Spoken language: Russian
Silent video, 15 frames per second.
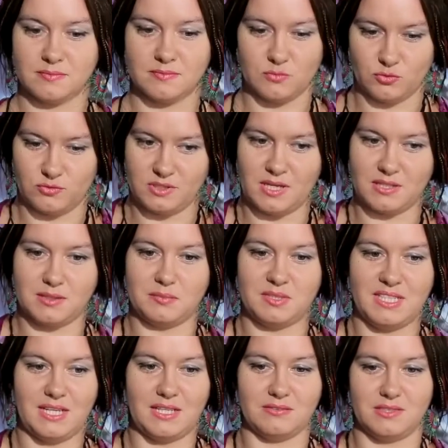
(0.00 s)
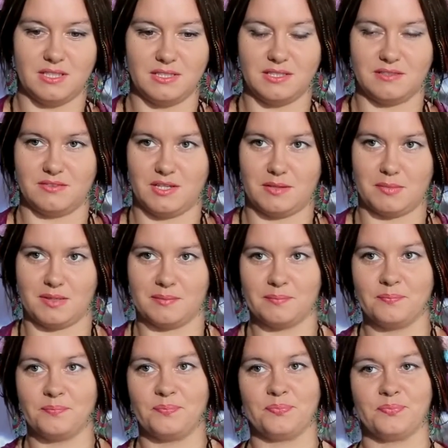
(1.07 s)
Ну, в так. данном теле, в данное время.
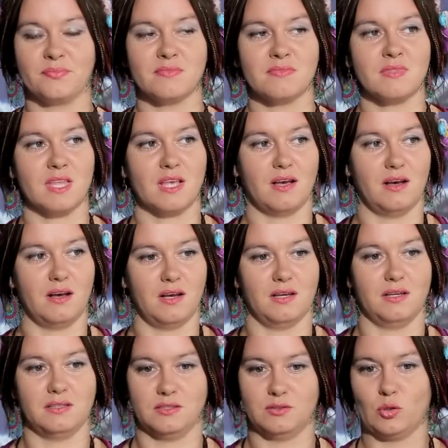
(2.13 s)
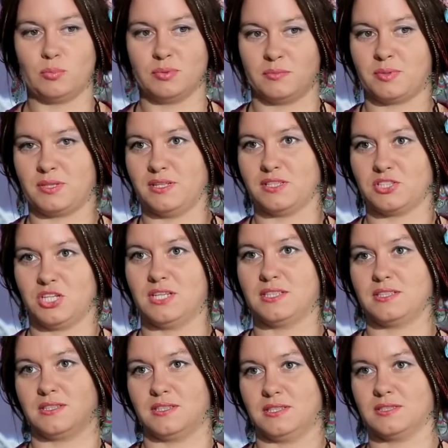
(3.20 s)
А этот опыт
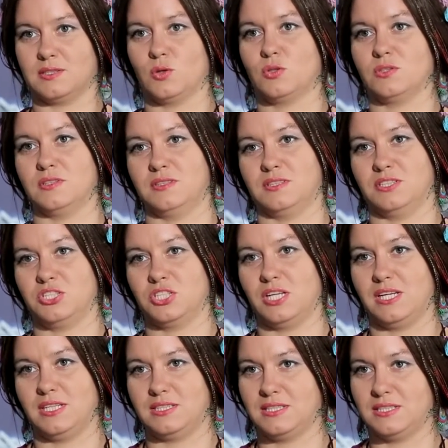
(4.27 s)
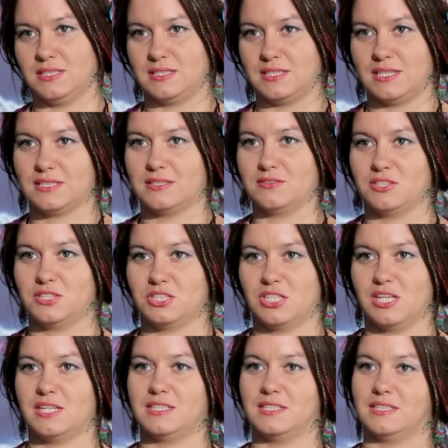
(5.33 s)
продолжается, да, сколько-то тысячелетий, десятков
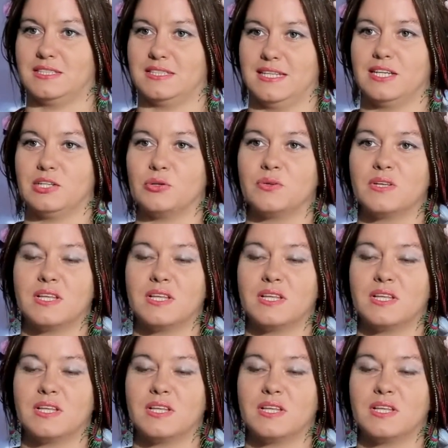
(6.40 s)
тысячелетий, не знаю.